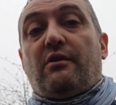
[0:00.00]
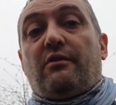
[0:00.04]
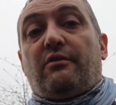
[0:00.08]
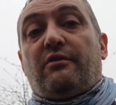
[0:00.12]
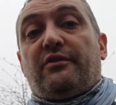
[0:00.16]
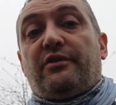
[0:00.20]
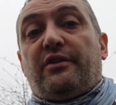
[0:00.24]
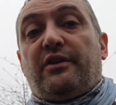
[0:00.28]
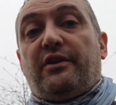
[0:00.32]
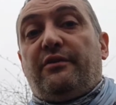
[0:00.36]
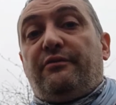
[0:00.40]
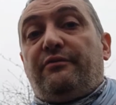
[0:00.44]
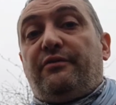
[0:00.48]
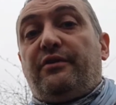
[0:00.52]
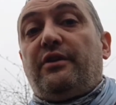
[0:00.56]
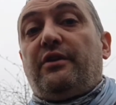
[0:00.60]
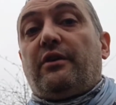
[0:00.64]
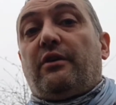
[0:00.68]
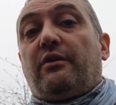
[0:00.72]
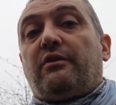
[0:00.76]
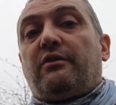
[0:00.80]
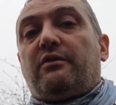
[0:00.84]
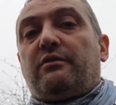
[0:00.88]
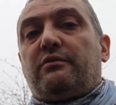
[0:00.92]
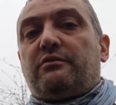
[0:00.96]
on est
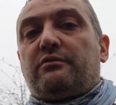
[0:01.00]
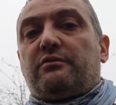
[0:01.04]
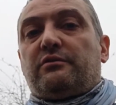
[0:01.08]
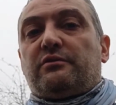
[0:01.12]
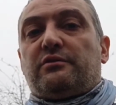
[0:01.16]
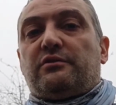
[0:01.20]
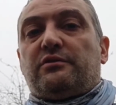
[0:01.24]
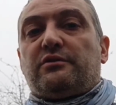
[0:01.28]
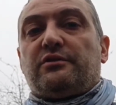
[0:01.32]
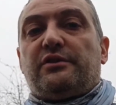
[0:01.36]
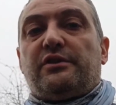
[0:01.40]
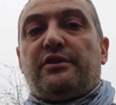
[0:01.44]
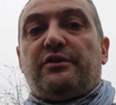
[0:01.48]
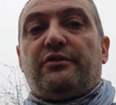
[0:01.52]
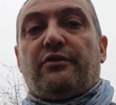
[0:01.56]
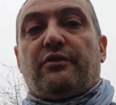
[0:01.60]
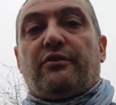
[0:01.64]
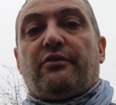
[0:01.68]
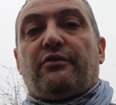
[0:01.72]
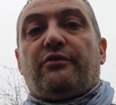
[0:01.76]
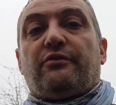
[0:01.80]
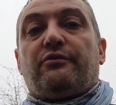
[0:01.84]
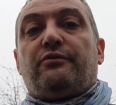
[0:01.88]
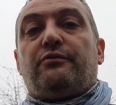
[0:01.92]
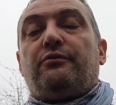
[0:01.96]
évident, on est
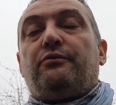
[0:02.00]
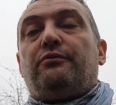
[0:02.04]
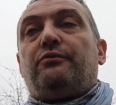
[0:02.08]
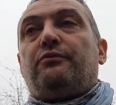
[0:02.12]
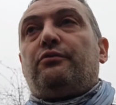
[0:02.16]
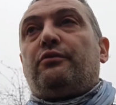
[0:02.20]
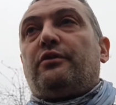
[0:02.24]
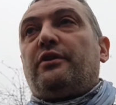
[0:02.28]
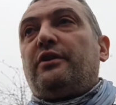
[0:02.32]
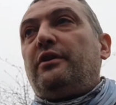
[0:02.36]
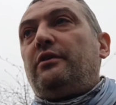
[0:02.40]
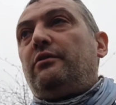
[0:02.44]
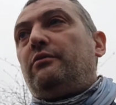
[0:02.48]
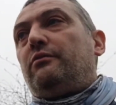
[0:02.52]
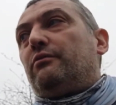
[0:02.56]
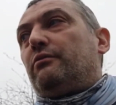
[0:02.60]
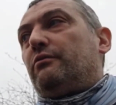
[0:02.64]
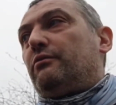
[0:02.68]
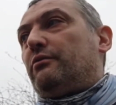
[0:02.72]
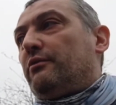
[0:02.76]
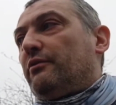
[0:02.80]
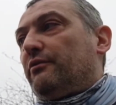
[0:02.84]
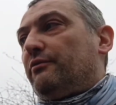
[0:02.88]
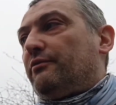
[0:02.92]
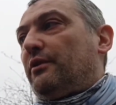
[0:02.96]
dans du touring, donc
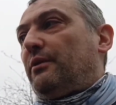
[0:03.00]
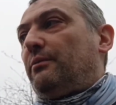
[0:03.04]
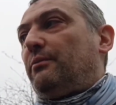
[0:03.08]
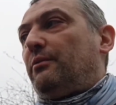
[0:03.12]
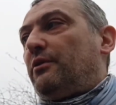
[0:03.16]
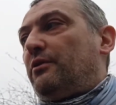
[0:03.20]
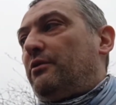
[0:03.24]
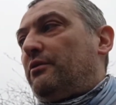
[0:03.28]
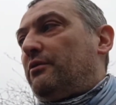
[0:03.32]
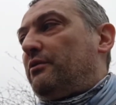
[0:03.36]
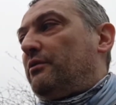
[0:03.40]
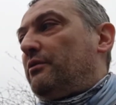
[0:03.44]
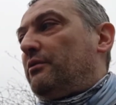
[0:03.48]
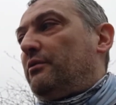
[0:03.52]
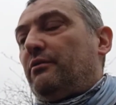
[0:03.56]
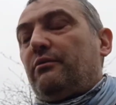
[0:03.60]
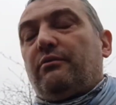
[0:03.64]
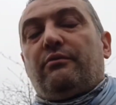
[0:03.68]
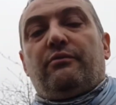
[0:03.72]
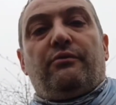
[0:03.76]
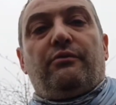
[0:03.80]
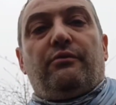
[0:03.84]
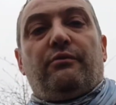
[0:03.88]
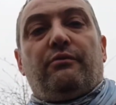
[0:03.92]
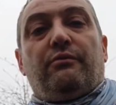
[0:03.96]
euh, vraiment euh,
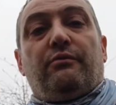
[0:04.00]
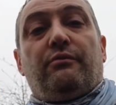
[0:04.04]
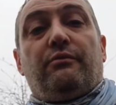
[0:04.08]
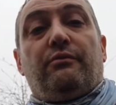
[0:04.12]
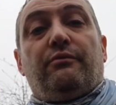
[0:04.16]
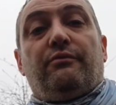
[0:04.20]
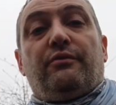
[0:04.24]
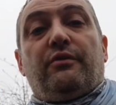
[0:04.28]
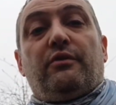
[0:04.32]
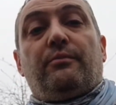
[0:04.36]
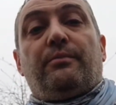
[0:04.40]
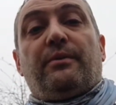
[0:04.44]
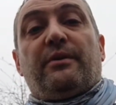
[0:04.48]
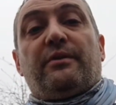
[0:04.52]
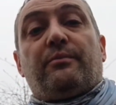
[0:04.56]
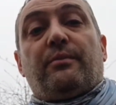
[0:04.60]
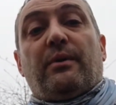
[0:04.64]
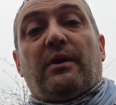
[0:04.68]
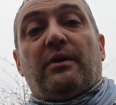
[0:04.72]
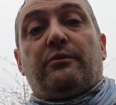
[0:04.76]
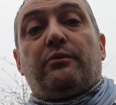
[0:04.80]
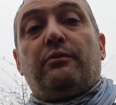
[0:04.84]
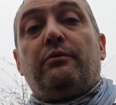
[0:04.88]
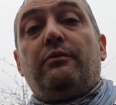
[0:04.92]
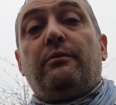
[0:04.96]
du, vélo
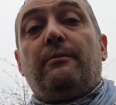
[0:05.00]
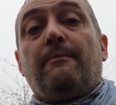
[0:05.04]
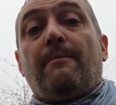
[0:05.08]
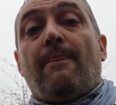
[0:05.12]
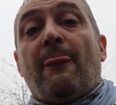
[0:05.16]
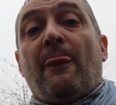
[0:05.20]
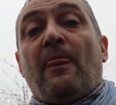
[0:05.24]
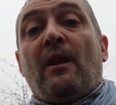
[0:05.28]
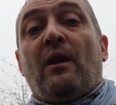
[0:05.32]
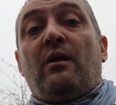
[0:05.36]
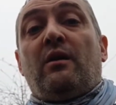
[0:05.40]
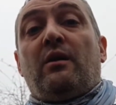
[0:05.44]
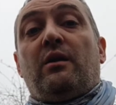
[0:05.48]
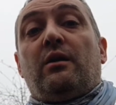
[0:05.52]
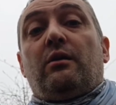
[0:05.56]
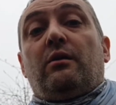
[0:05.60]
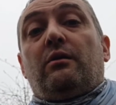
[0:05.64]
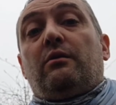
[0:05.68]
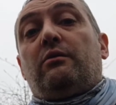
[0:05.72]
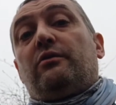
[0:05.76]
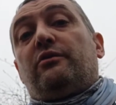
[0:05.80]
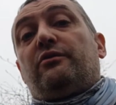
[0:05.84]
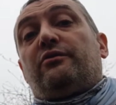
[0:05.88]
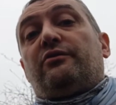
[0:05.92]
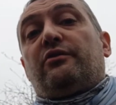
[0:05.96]
passe-partout,
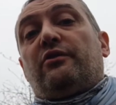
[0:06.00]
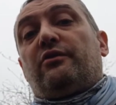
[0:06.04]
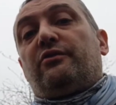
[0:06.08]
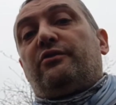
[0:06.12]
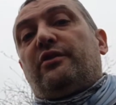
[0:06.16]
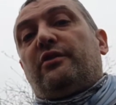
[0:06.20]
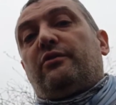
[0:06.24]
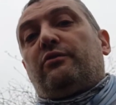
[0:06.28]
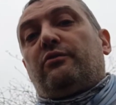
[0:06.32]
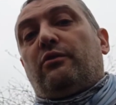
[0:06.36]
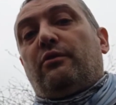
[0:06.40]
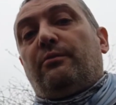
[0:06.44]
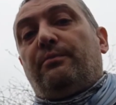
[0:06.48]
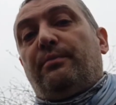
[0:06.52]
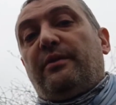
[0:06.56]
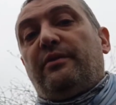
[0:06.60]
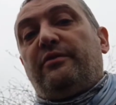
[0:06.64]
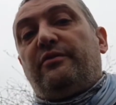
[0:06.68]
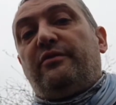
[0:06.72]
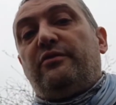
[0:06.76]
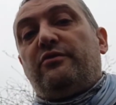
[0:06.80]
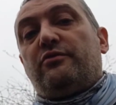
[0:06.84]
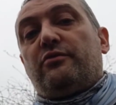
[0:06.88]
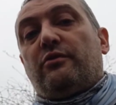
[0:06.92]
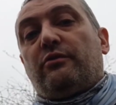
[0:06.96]
euh, sans être trop
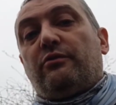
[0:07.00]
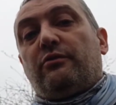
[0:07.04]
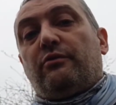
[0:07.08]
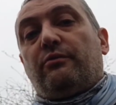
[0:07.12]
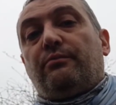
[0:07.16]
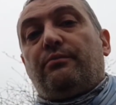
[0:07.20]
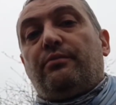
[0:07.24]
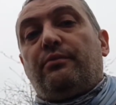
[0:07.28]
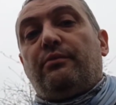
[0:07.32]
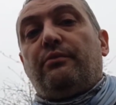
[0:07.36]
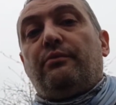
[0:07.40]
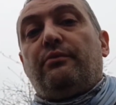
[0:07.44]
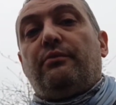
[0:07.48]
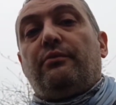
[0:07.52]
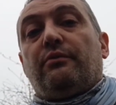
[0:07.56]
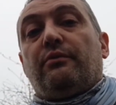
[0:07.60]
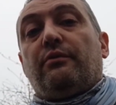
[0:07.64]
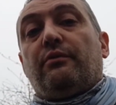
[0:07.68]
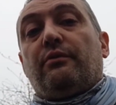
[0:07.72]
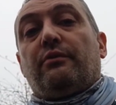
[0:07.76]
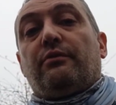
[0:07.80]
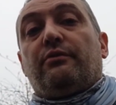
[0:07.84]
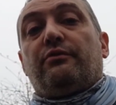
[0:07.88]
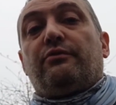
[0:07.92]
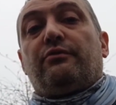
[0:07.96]
exigeant non plus
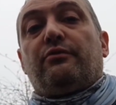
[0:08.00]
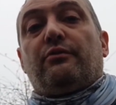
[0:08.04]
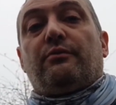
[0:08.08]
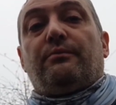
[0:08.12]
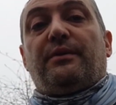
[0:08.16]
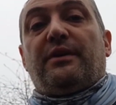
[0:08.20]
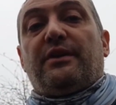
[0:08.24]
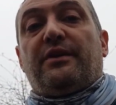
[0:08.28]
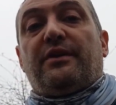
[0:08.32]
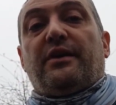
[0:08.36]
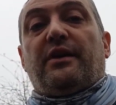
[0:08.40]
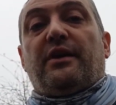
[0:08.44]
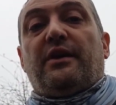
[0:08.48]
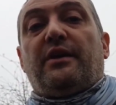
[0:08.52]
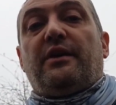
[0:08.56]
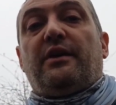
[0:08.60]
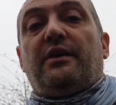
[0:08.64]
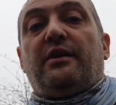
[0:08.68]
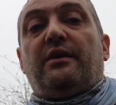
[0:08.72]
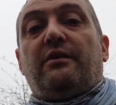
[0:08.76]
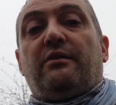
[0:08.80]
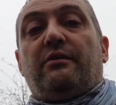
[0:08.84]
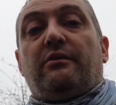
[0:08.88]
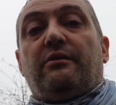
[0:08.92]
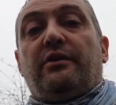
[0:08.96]
sur le
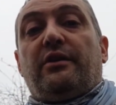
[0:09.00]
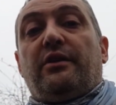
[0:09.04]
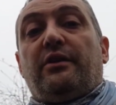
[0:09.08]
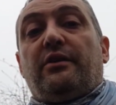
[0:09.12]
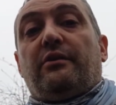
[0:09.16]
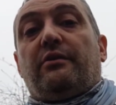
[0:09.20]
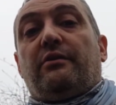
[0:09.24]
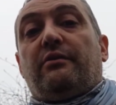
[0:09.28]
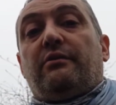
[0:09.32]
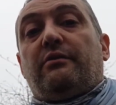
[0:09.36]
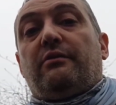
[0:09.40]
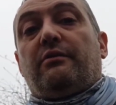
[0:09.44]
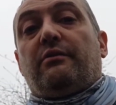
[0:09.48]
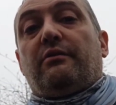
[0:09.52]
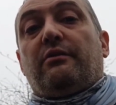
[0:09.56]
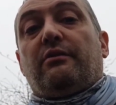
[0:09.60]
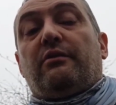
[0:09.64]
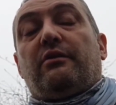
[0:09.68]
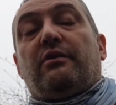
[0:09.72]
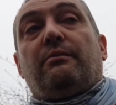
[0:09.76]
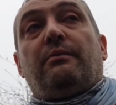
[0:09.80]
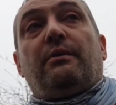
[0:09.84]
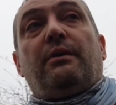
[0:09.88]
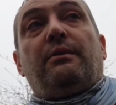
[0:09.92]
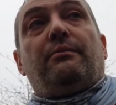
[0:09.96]
matériel, en ayant
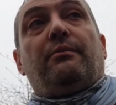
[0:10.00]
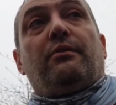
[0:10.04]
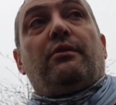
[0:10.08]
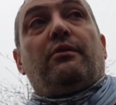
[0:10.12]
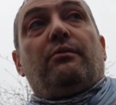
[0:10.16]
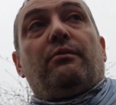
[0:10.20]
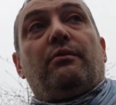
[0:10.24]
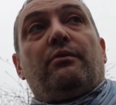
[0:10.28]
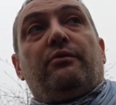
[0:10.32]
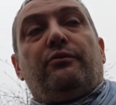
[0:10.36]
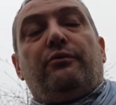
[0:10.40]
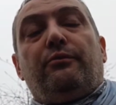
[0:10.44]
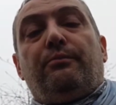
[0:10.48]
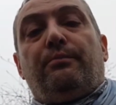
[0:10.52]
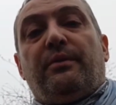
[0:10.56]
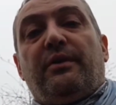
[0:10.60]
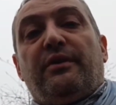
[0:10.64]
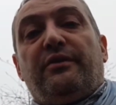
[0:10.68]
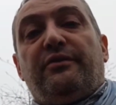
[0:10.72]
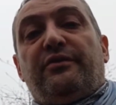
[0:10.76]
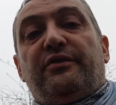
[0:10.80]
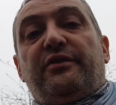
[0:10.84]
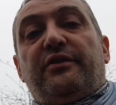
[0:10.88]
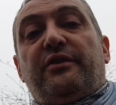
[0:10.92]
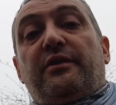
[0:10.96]
quand même du
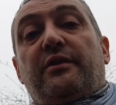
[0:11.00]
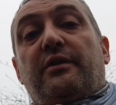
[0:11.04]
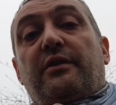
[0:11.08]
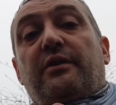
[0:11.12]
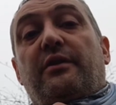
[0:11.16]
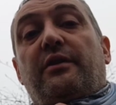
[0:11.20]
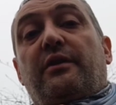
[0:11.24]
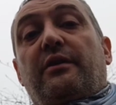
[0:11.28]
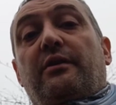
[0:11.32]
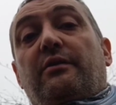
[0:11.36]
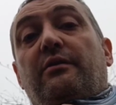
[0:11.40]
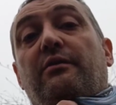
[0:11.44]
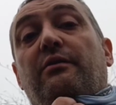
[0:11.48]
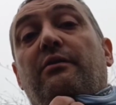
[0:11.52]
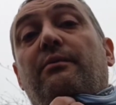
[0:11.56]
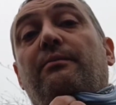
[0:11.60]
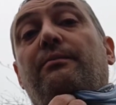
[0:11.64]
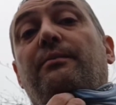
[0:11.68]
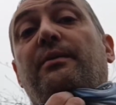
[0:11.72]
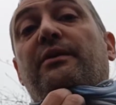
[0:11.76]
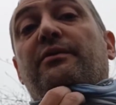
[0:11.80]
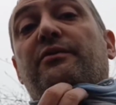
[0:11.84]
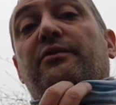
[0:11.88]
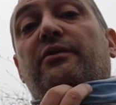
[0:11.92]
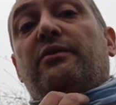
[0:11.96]
plaisir et en
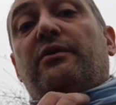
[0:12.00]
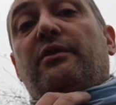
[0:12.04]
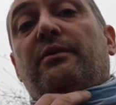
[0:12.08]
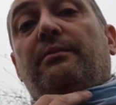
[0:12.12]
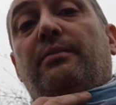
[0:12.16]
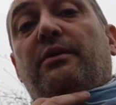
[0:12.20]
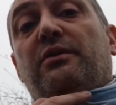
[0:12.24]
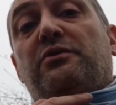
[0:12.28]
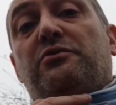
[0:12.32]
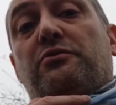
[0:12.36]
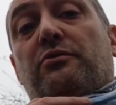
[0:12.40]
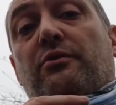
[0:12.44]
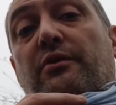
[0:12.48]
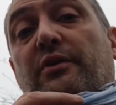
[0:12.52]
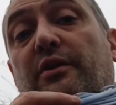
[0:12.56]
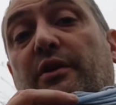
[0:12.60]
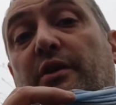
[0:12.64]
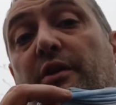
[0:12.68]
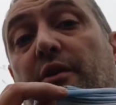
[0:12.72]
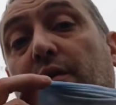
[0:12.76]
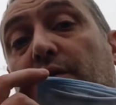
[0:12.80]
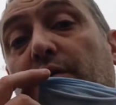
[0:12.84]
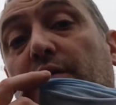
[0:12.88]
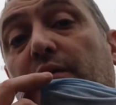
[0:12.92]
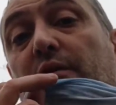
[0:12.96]
passant des belles journées